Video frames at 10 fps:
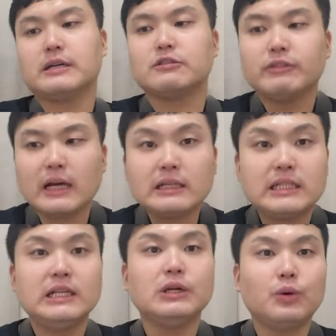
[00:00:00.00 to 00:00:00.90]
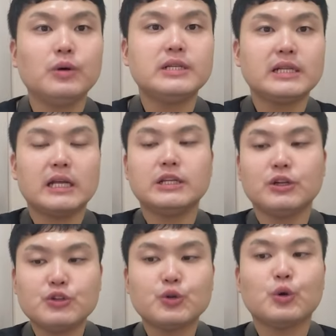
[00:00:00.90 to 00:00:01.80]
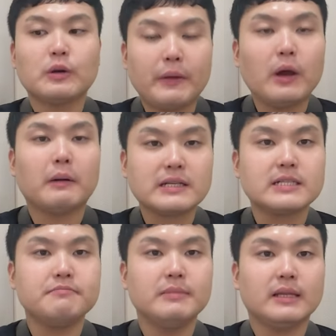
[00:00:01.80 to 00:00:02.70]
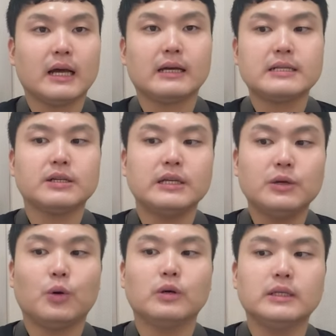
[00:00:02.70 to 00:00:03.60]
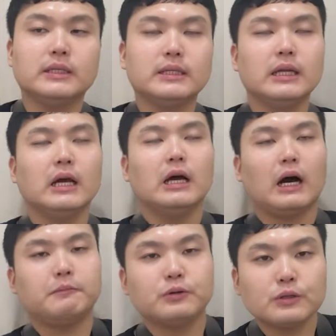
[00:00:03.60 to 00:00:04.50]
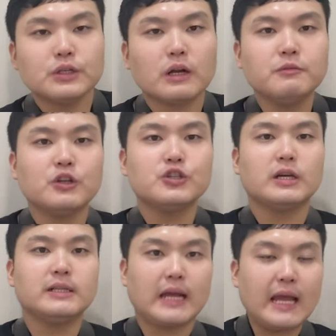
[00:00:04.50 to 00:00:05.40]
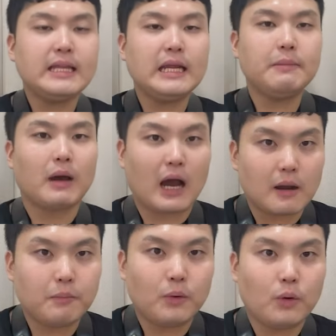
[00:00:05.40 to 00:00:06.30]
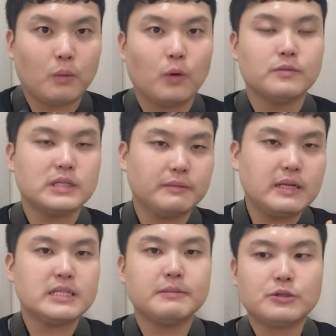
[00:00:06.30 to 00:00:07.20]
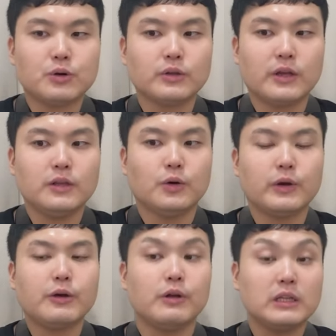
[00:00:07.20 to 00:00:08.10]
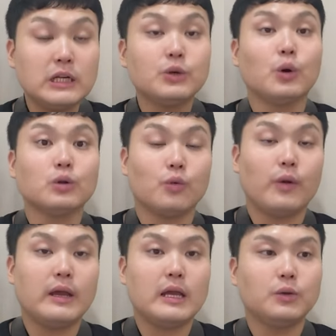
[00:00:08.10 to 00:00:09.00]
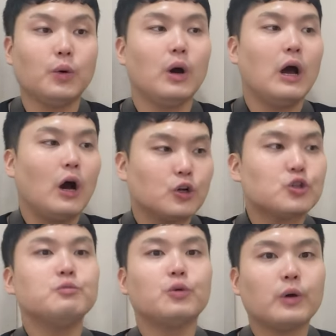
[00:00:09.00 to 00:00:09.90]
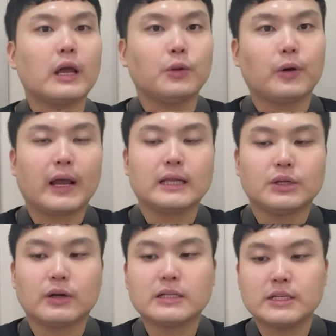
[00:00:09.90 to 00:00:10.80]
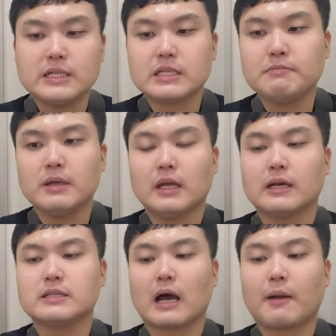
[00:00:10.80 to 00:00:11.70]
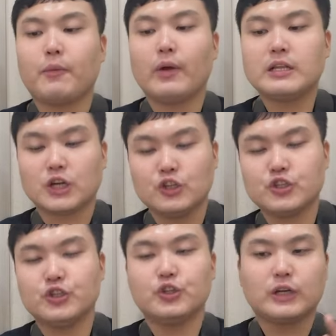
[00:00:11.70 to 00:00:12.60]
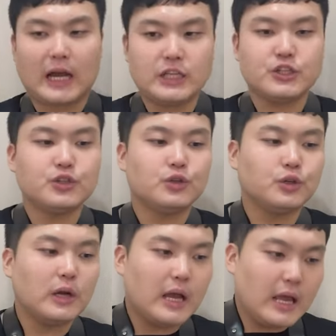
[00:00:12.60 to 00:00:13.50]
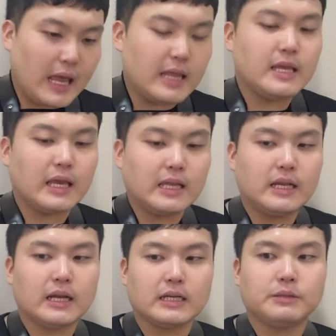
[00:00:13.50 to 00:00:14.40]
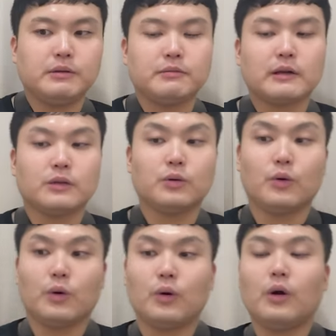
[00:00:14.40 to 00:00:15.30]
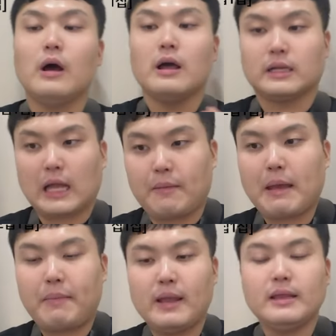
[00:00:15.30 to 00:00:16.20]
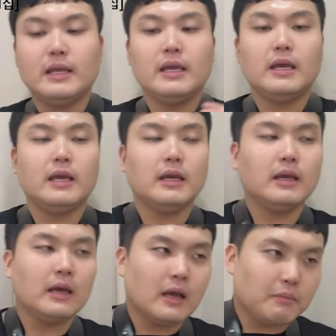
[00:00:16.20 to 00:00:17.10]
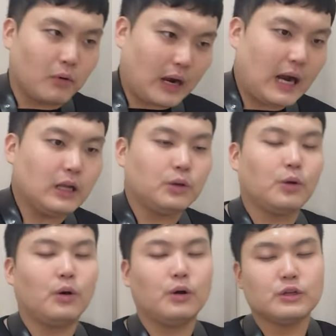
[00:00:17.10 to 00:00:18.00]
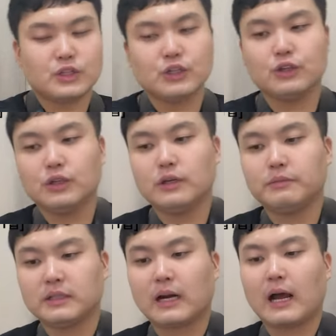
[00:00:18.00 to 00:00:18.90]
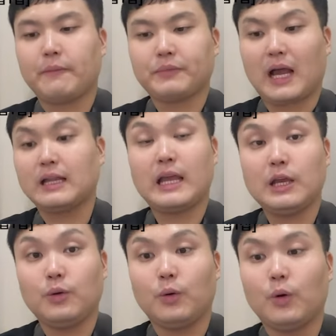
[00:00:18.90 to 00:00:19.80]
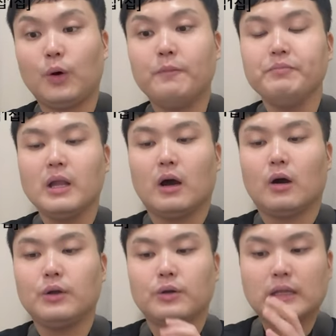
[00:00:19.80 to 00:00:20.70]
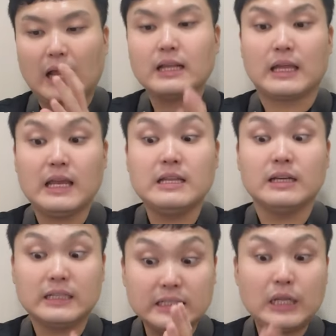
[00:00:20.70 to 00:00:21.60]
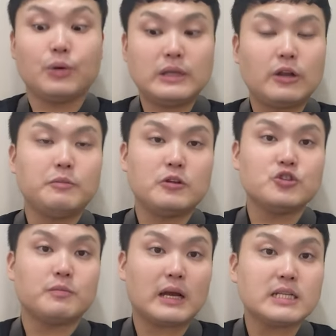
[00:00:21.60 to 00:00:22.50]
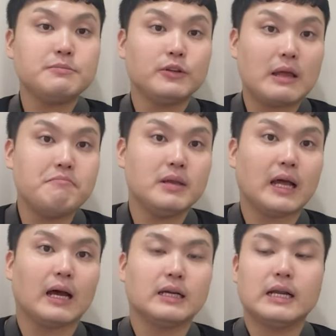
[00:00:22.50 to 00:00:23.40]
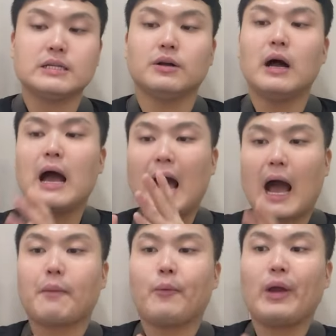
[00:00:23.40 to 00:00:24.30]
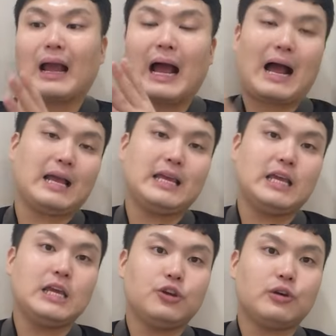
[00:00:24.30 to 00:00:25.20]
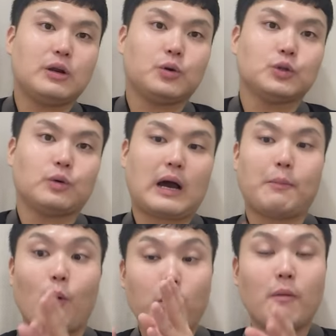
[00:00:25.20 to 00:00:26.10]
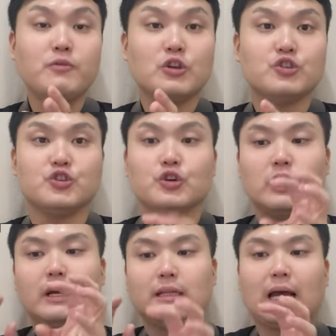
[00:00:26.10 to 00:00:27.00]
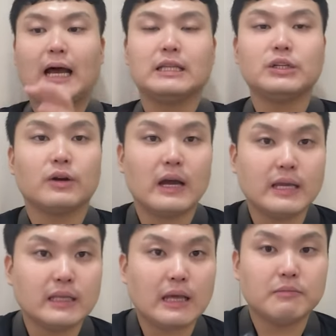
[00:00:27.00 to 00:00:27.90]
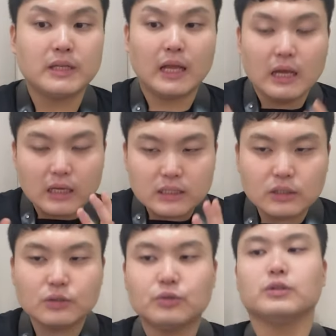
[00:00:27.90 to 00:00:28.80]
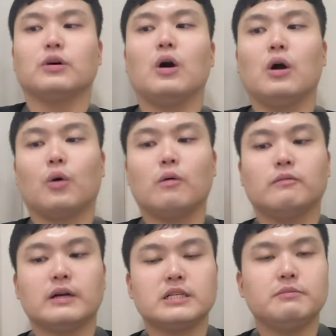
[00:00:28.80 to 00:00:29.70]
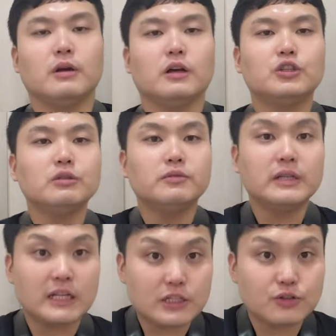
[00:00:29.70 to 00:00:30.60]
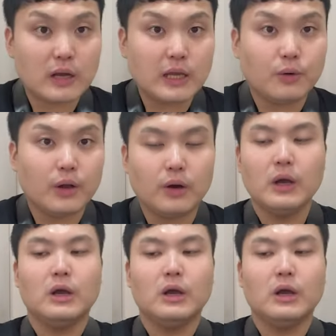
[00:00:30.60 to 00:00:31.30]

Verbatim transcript: 그래서 우리가 들꽃이라는 연주곡을 배워봤습니다. 그래서 이 곡은 프로처럼 연주하는 애드립 악보모음집 일 집에 수록되어 있는 곡이고요. 들꽃 외에도 이십 곡의 노래가 들어가져 있습니다. 그래서 악보에 전주, 간주, 엔딩 애드립까지 비브라토, 그 다음에 밴딩, 뭐 칼톤, 스쿱, 드롭 다 돼 있고 어, 이렇게 다 돼 있는 그대로 이대로 연주만 하시면 됩니다. 그래서 악보에 강의, 큐알코드와 모범 연주 다 들어가 있기 때문에 그거 듣고서 공부하시면 충분히 하실 수가 있고요.